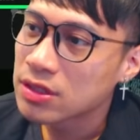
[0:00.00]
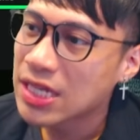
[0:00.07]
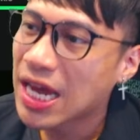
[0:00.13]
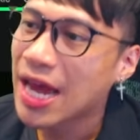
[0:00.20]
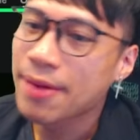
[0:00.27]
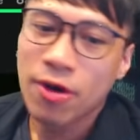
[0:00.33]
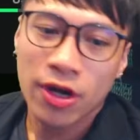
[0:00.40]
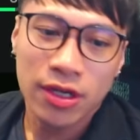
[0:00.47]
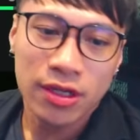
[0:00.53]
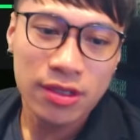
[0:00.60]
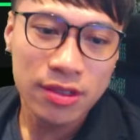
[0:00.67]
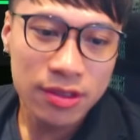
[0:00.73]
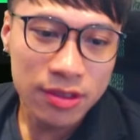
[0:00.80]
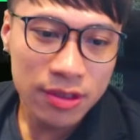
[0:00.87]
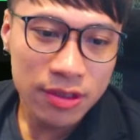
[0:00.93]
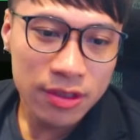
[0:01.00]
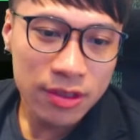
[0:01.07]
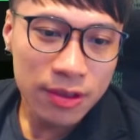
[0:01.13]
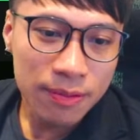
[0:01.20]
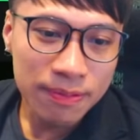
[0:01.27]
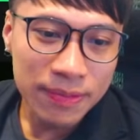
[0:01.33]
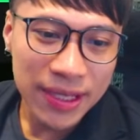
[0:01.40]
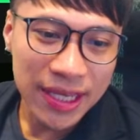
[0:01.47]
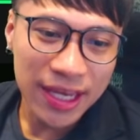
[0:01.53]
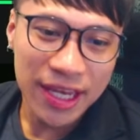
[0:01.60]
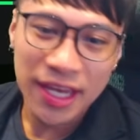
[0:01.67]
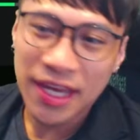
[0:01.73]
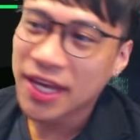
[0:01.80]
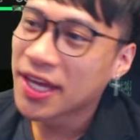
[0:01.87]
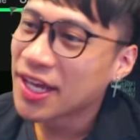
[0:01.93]
จ่ายบอลมี
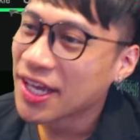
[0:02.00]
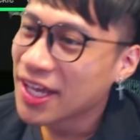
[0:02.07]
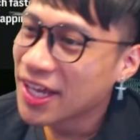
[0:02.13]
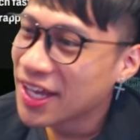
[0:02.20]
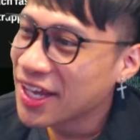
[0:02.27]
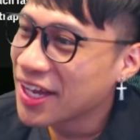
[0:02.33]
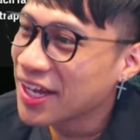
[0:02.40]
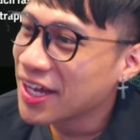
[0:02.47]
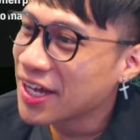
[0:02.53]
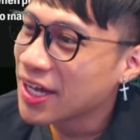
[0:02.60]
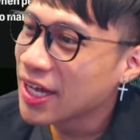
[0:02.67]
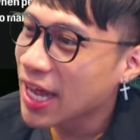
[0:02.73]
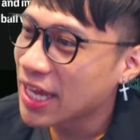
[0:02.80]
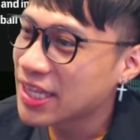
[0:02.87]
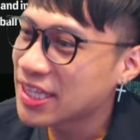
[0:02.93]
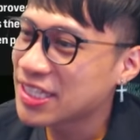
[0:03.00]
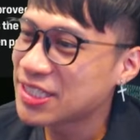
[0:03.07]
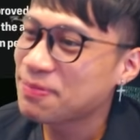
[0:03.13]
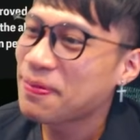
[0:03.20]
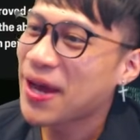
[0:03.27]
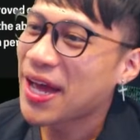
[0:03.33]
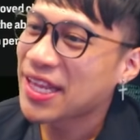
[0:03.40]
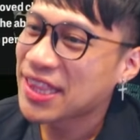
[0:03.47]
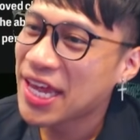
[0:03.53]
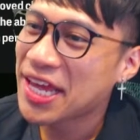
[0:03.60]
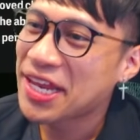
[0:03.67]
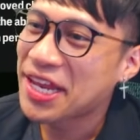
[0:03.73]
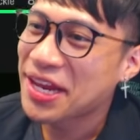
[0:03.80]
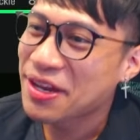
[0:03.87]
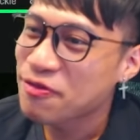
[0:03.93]
แอนติซิปาเต้
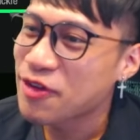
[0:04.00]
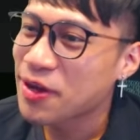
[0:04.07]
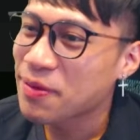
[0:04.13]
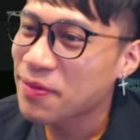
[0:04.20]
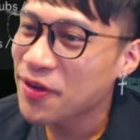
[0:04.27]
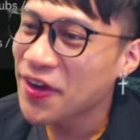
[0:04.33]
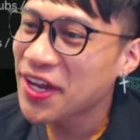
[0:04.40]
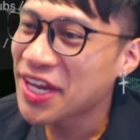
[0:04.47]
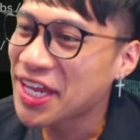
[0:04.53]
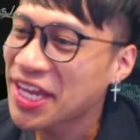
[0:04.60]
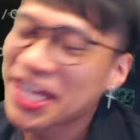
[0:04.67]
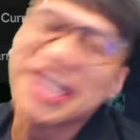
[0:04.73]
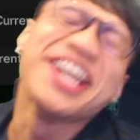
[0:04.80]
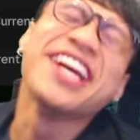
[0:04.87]
แต่ดีเฟนต์ไม่ค่อยดี